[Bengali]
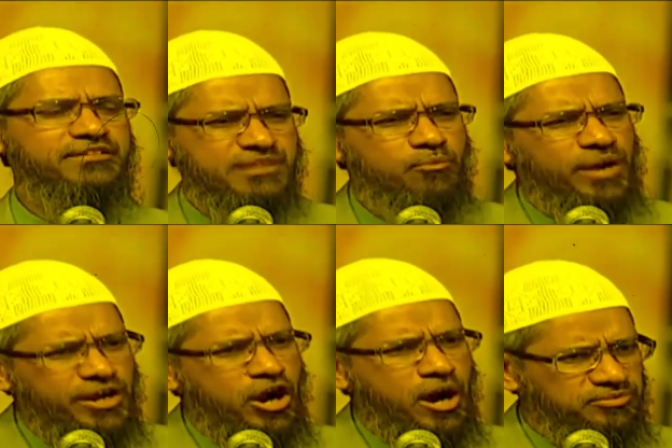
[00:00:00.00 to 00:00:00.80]
যদি কেউ
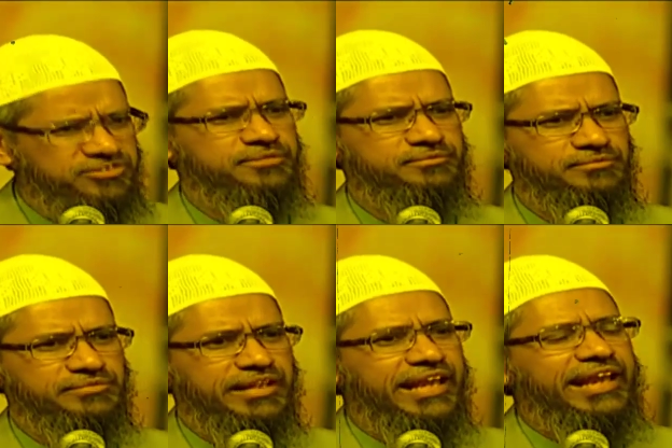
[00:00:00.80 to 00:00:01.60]
চুরি করে
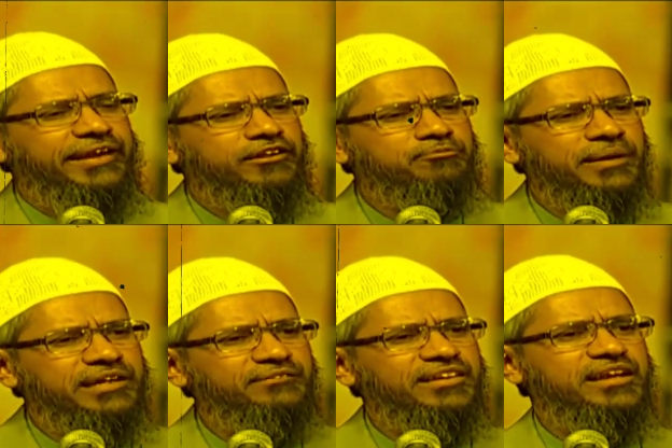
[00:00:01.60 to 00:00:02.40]
হতে পারে
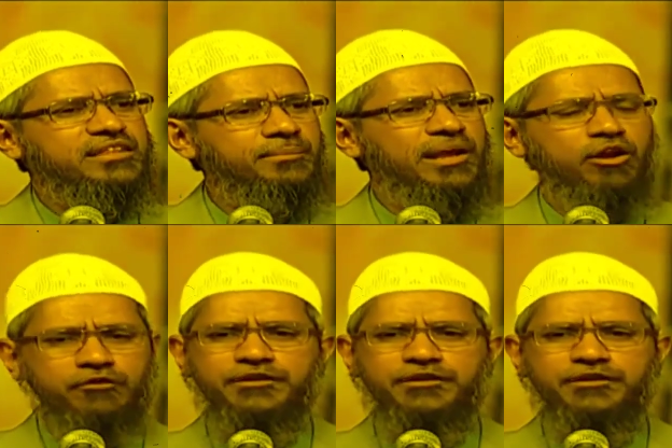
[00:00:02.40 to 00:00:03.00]
সে পুরুষ অথবা